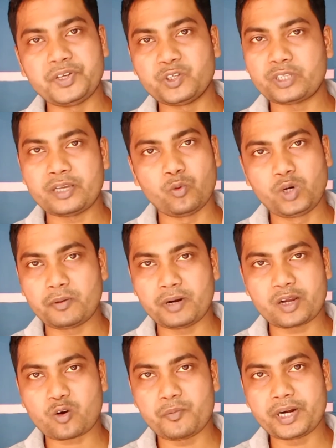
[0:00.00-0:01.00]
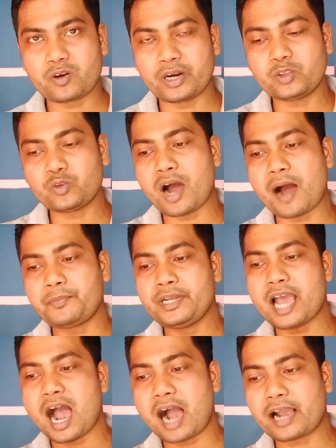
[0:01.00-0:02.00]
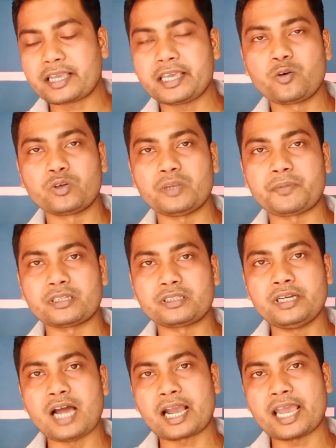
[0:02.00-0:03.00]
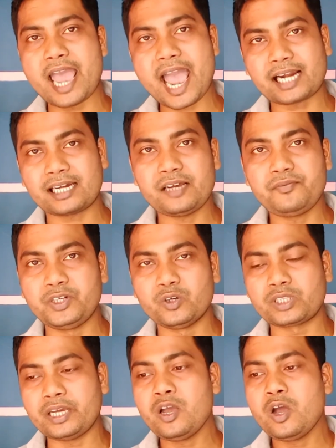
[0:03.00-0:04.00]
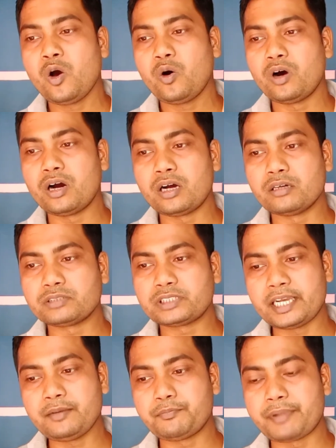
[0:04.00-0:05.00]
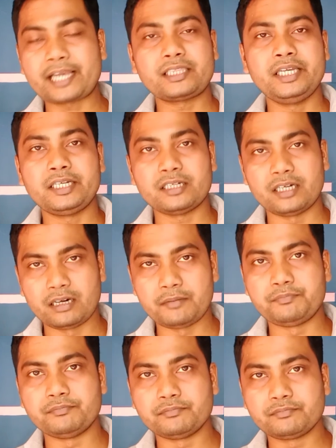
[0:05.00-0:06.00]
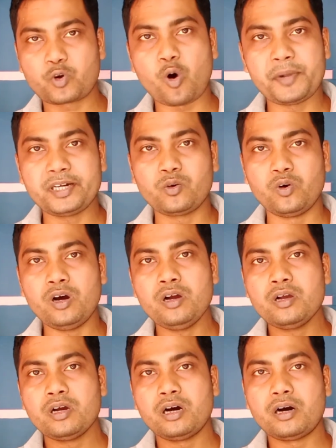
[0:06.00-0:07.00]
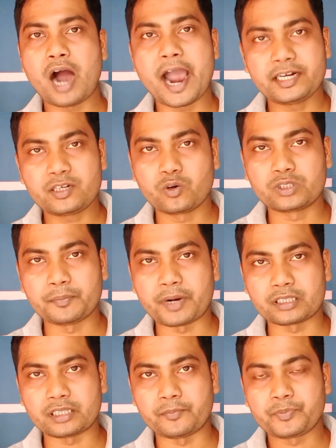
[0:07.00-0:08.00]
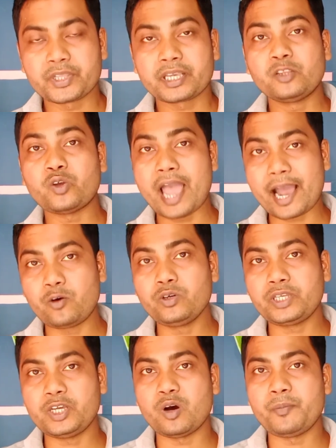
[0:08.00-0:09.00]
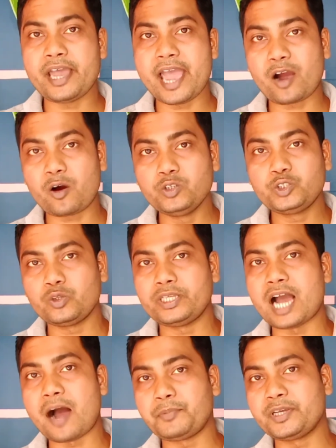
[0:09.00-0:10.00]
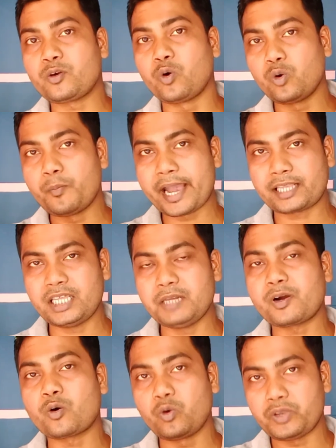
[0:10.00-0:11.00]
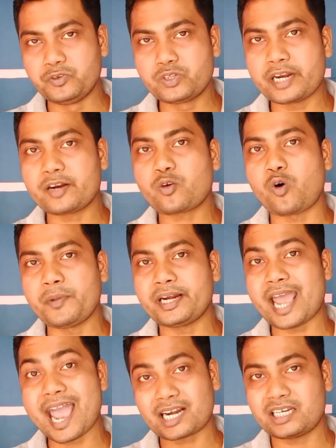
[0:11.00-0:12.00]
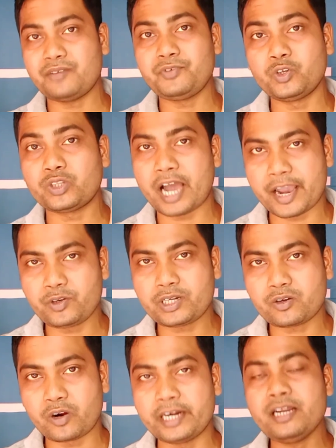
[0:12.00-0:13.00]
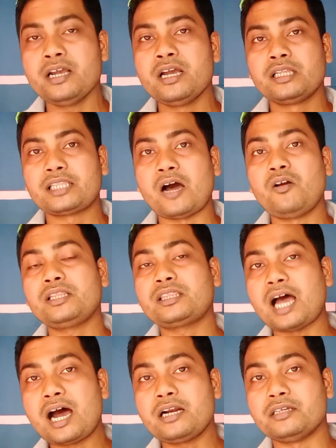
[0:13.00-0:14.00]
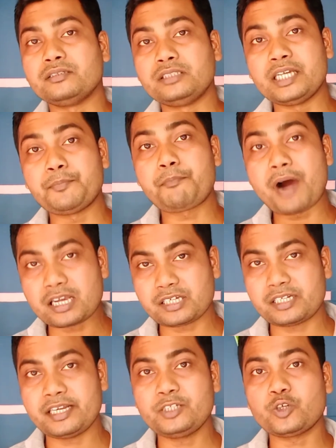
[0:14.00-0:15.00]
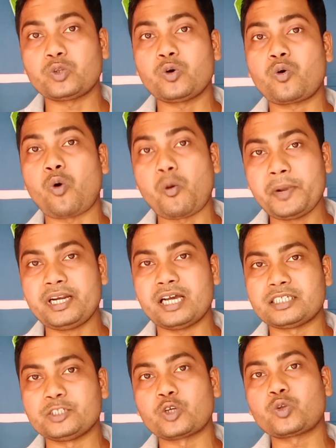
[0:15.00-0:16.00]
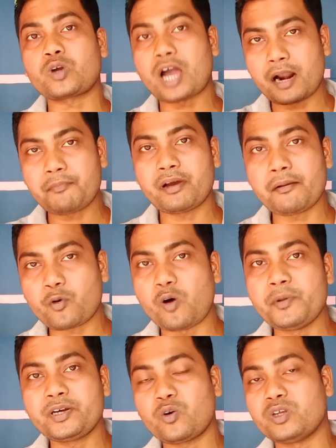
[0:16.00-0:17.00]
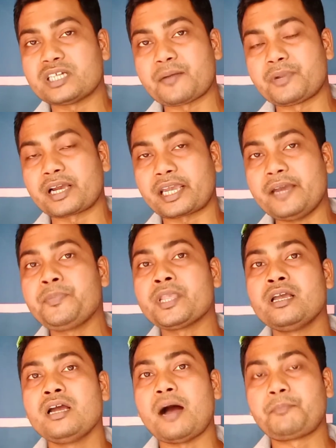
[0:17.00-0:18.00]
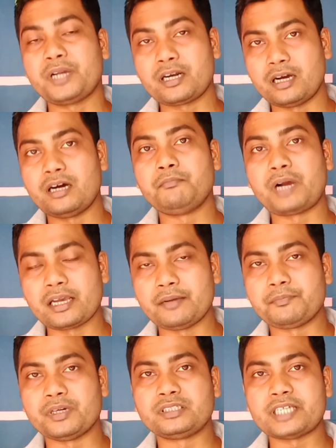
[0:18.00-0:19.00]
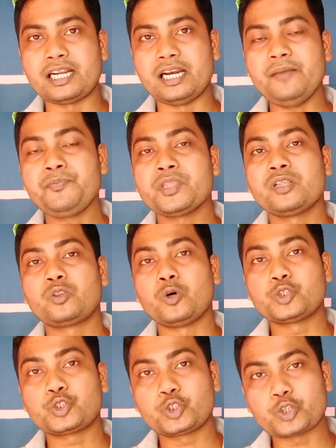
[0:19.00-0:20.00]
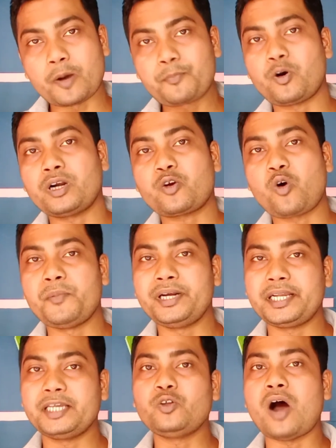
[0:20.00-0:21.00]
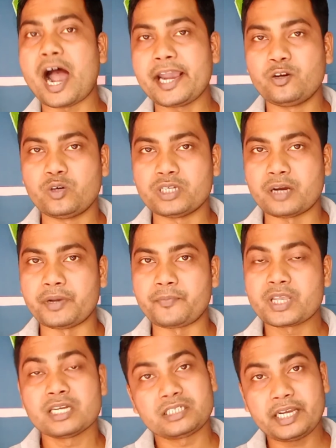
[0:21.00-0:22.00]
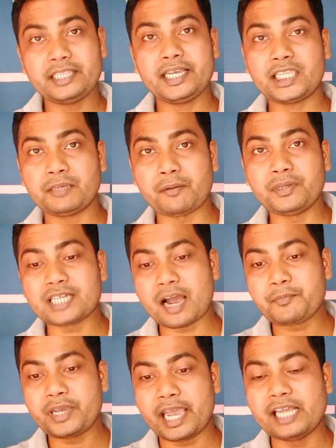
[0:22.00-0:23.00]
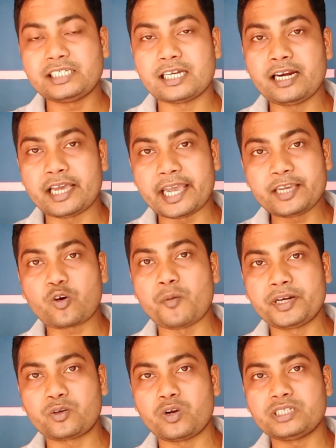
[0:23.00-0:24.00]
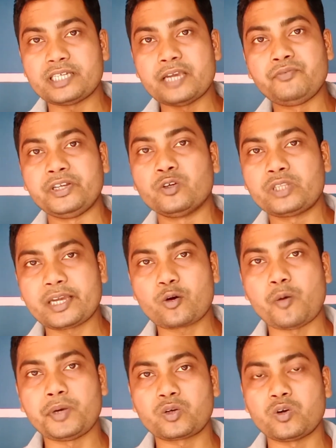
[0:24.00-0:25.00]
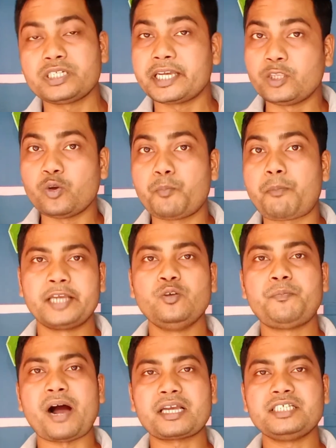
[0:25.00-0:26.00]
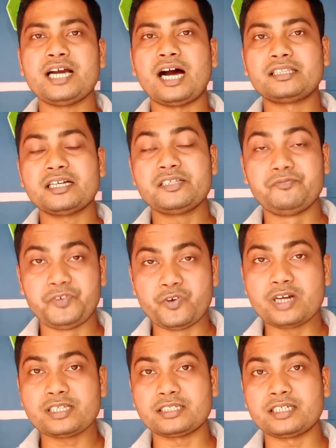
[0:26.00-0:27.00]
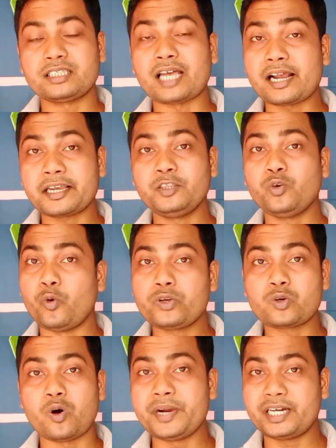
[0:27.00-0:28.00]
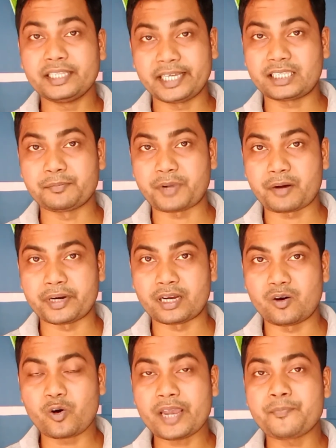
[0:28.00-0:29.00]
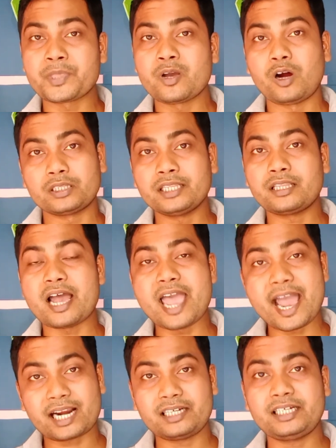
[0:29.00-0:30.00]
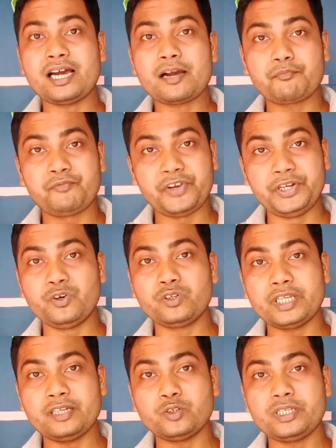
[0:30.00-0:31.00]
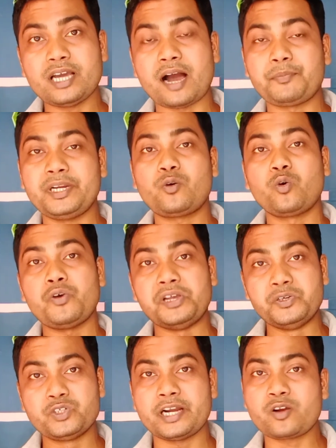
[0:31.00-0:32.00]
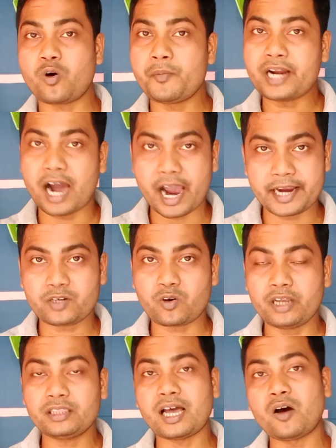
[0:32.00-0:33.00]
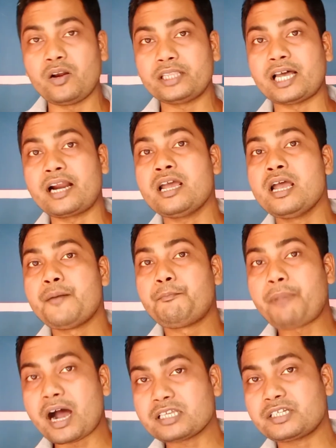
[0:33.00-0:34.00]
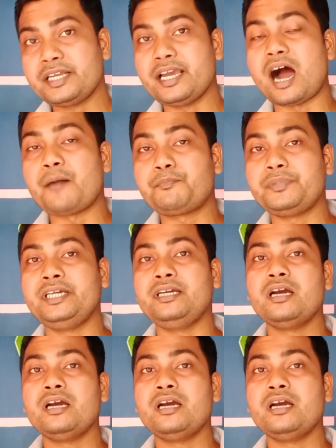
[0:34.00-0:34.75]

ভিডিওতেই উল্টোপাল্টা কমেন্ট করে তো আপনি আগে কি করতে পারতেন আগে একটা ভিডিওতে সেই ব্যক্তির কমেন্টগুলো হাইড করতে পারতেন কিন্তু এখন কি হবে এখন যদি আপনি কোনো ব্যক্তির বা কোনো ইউজারের কমেন্ট একটা ভিডিওতে হাইট করেন তাহলে তার যে পাস্টের যত কমেন্ট আছে যত খারাপ খারাপ কমেন্ট করেছে আপনাকে আপনার মানে চ্যানেলে তো সবকটা কমেন্টে কিন্তু হাইড হয়ে যাবে সে দেখতে পাবে যে আমি এই চ্যানেলে এই কমেন্ট করেছি এই ভিডিওতে এই কমেন্ট করেছি কিন্তু বাকি যে আদার্স ভিউয়ার্স আছে তারা কিন্তু ওই কমেন্টটা দেখতে পারবে না ওকে অর্থাৎ একটা ভিডিওতে যদি আপনি কোনো ইউজারের কমেন্ট হাইড করেন তাহলে তার পাঁচটে আপনি